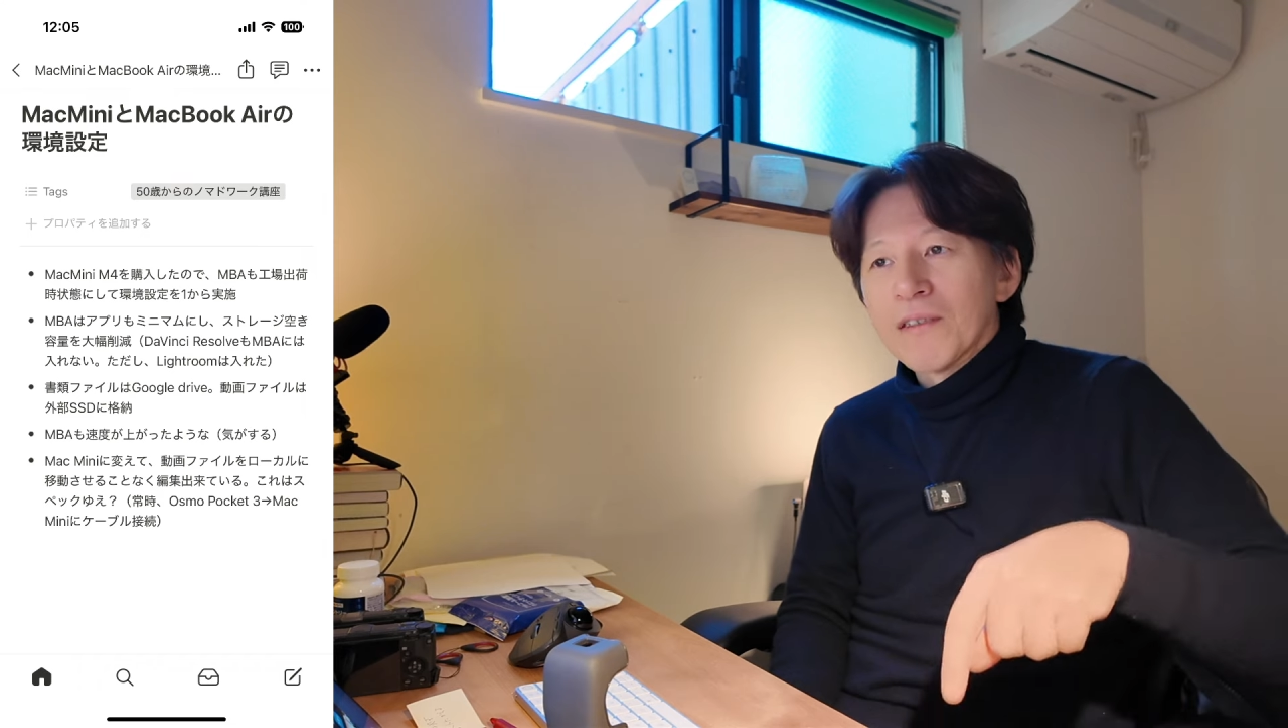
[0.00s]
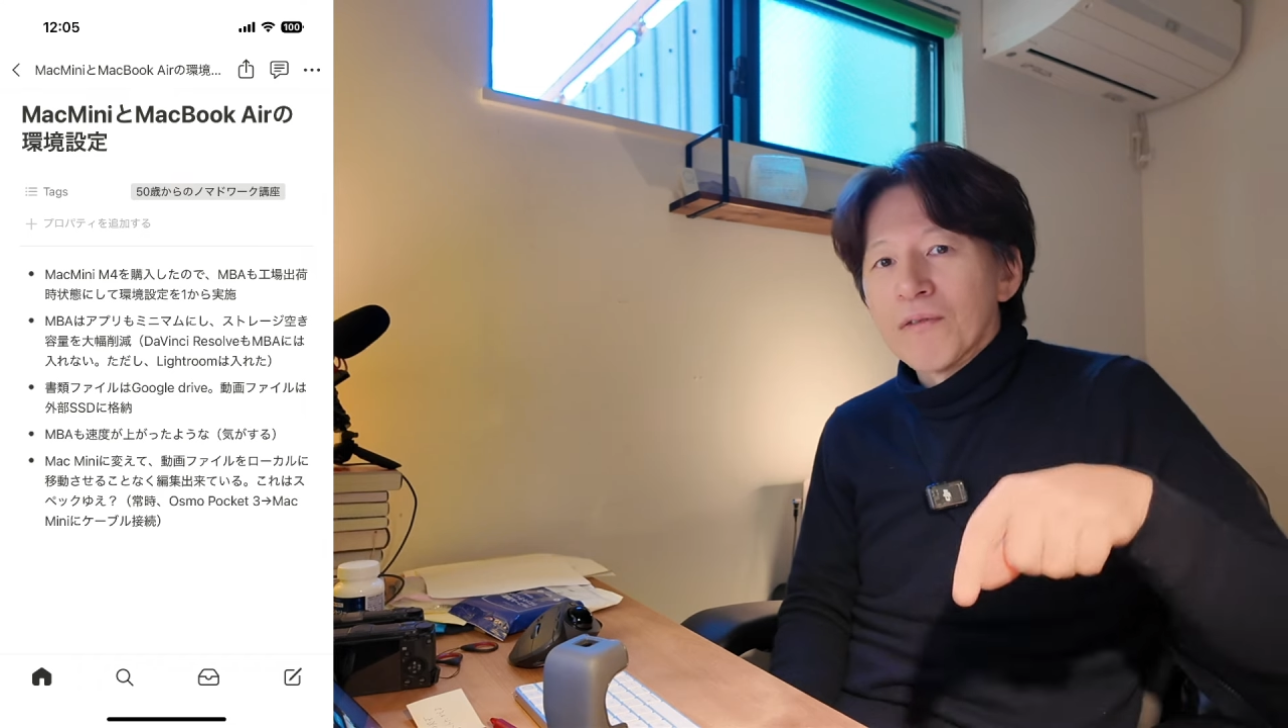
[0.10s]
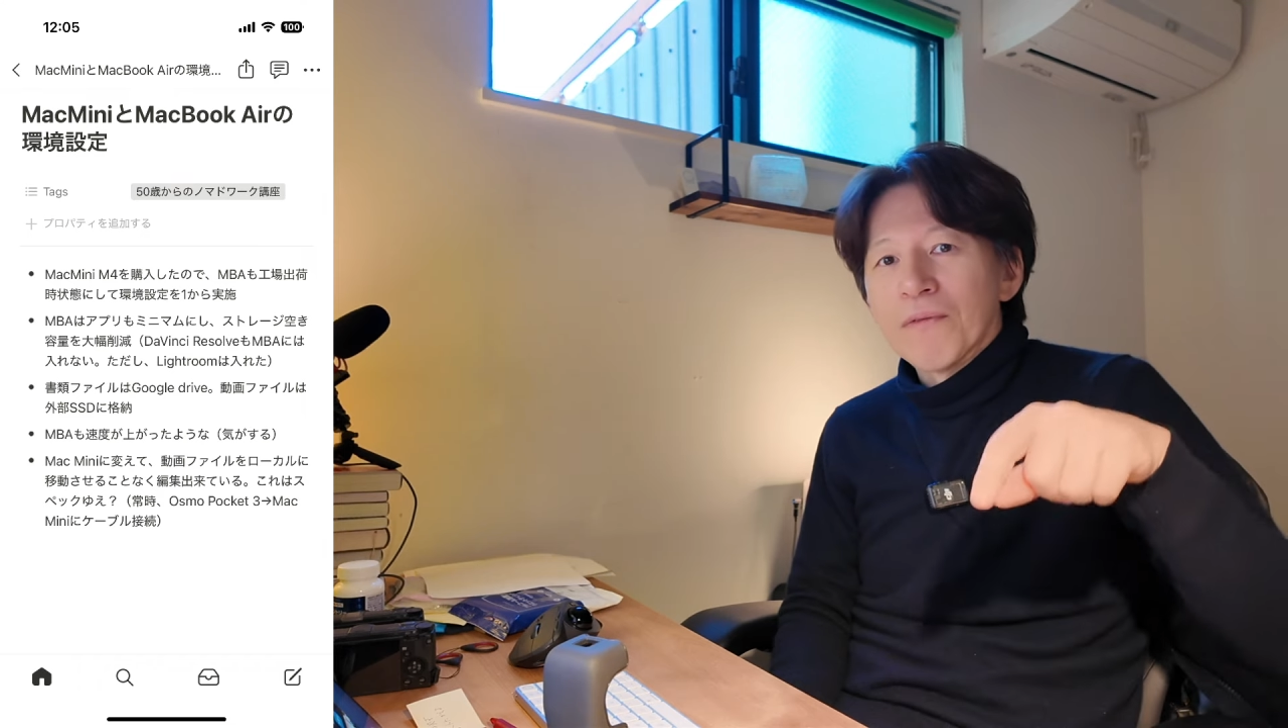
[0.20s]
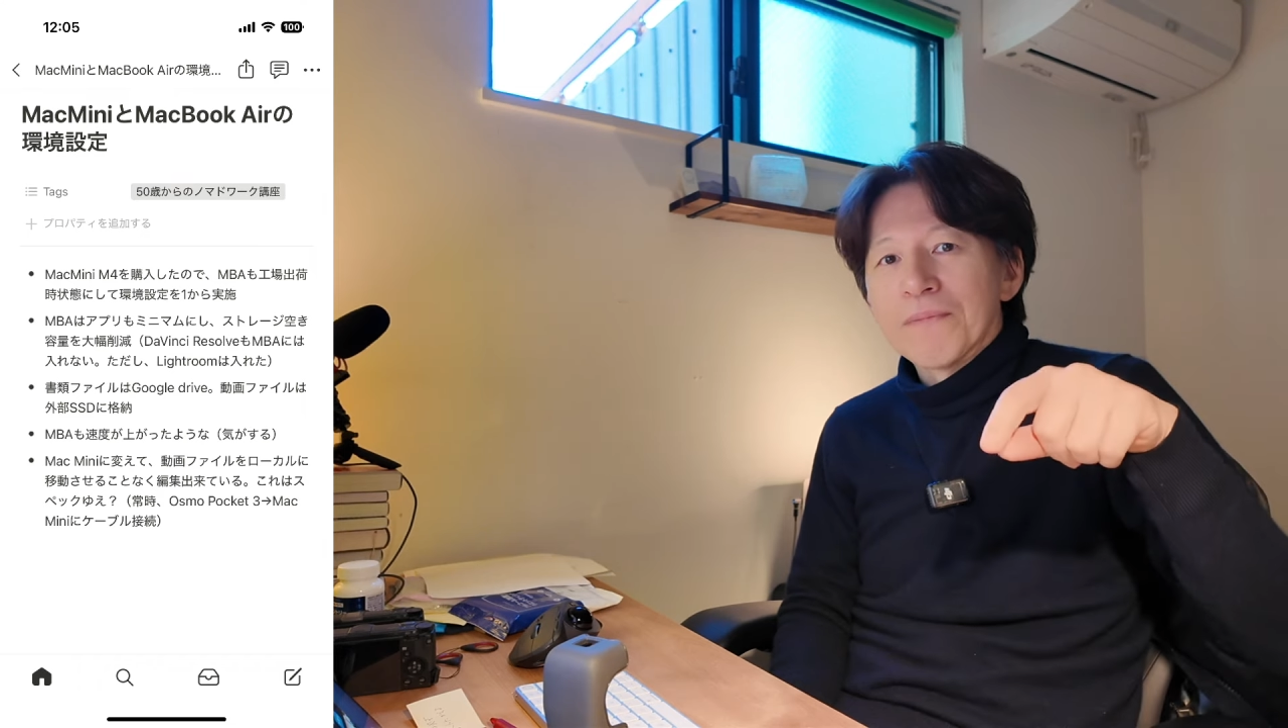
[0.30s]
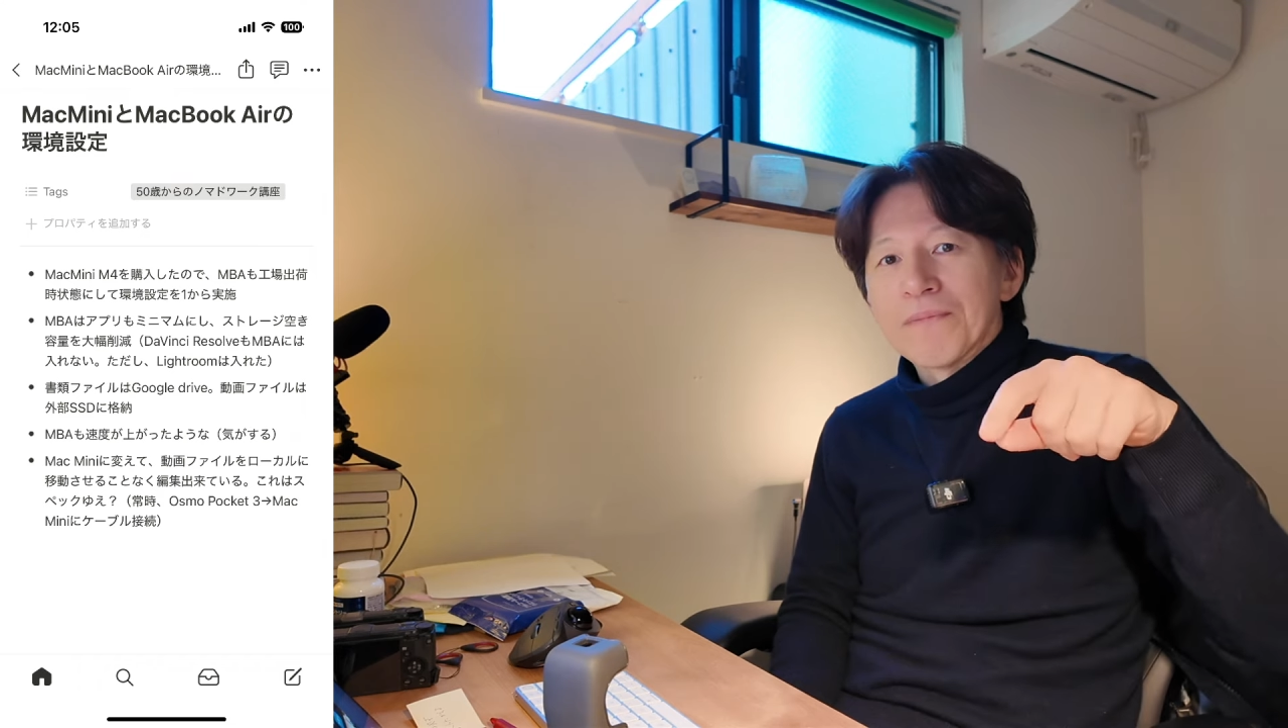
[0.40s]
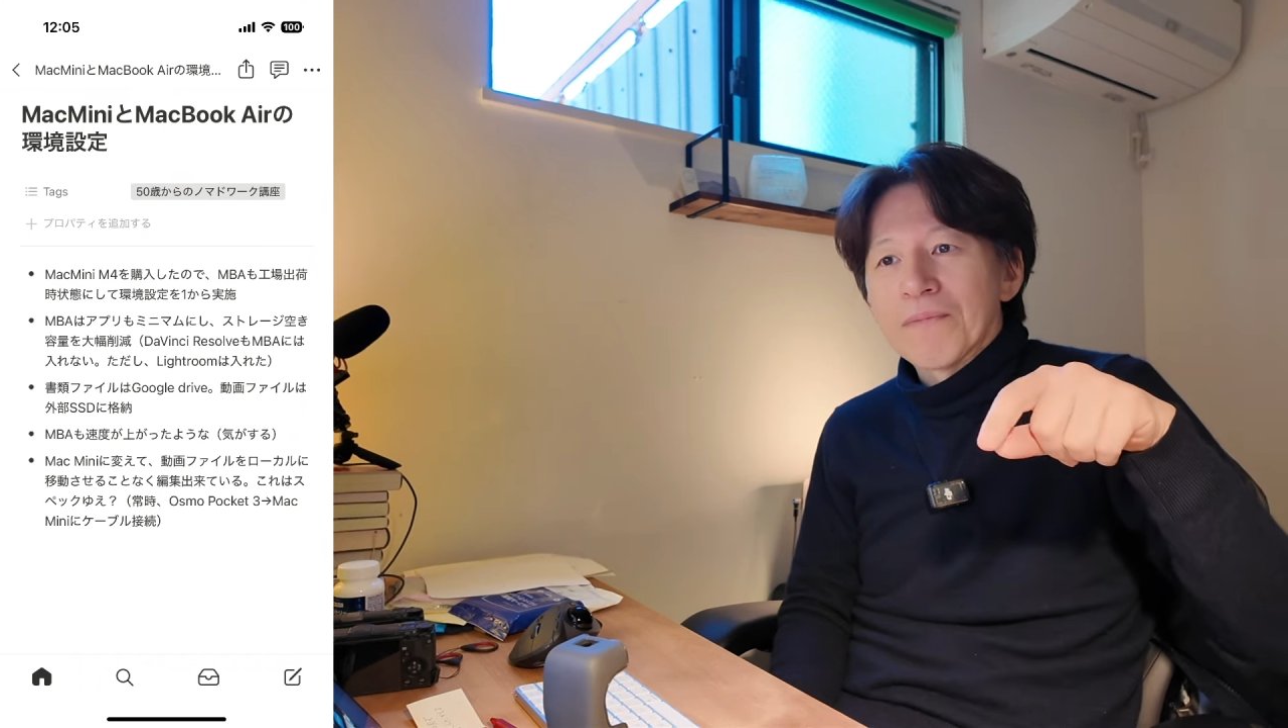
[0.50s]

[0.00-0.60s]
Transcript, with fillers: と、